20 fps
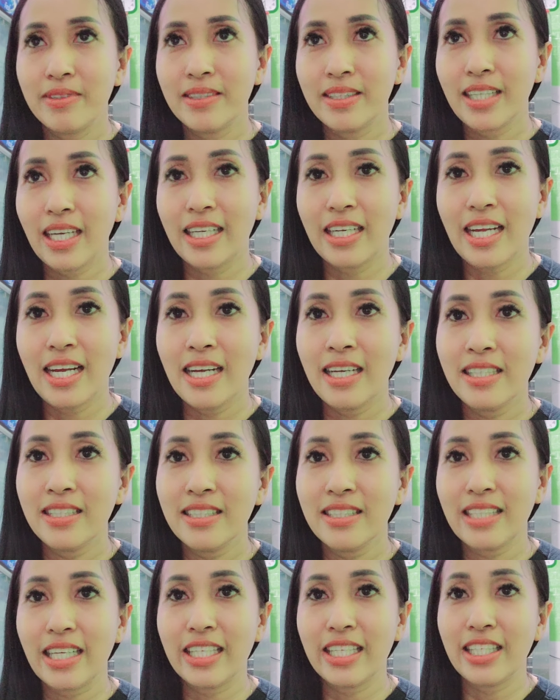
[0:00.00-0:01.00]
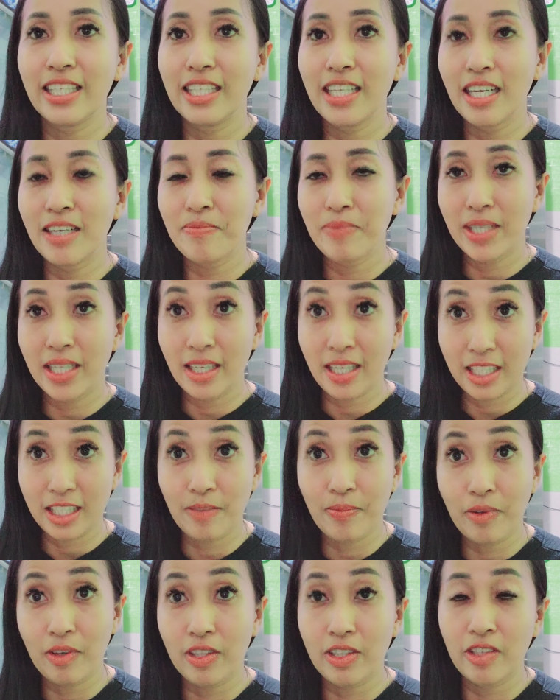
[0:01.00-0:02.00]
Kadang saya tidak bikin resep
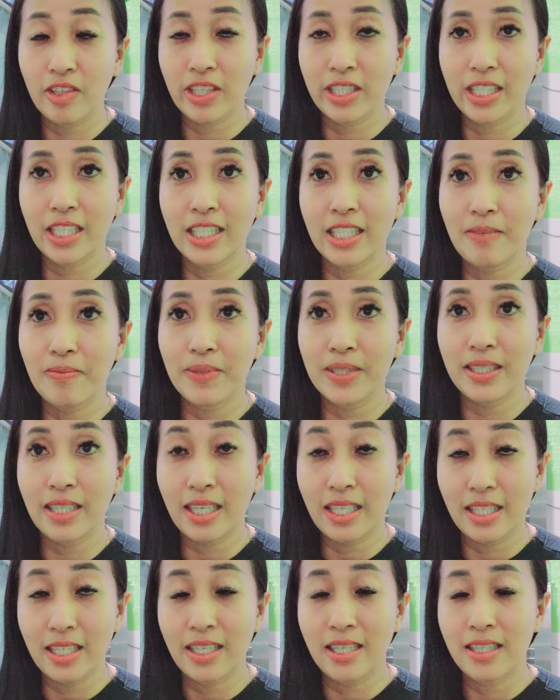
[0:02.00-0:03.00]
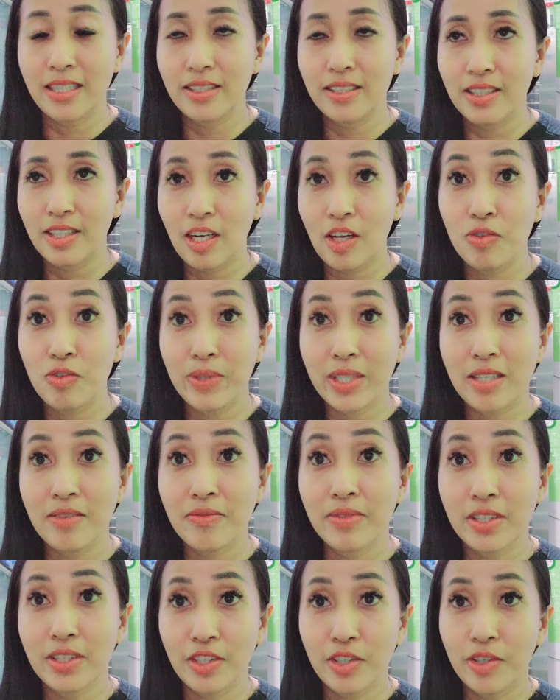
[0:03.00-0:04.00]
roti-rotian Tapi saya selalu bikin
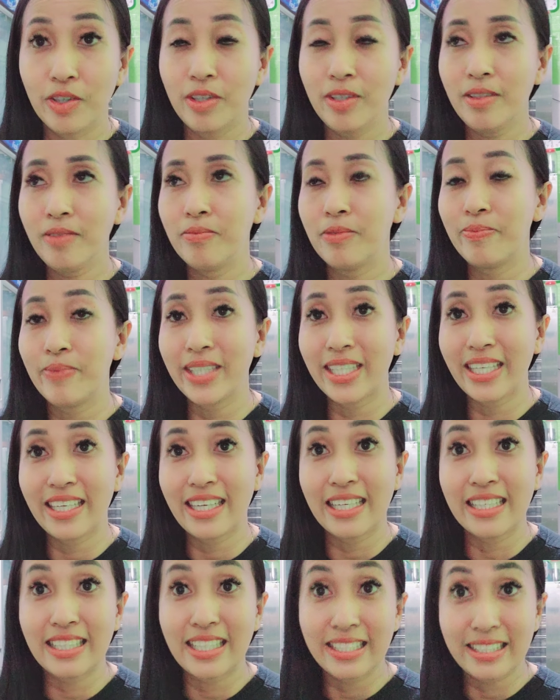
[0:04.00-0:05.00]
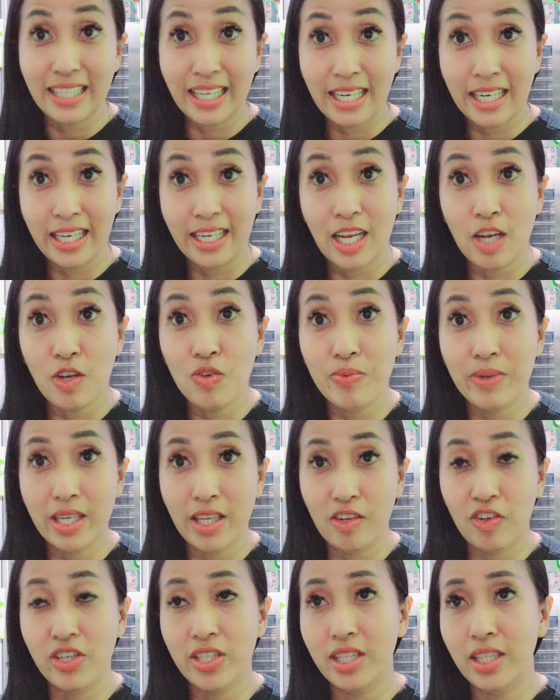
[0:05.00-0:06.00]
video Membagikan keseharian aku bikin
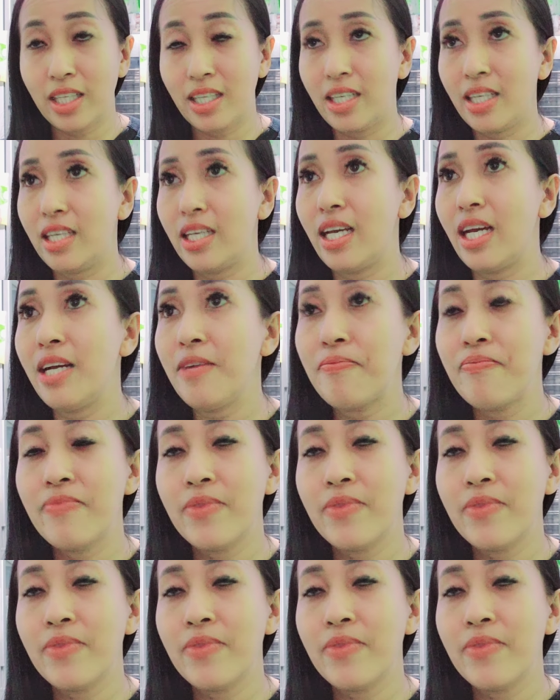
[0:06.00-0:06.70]
roti ya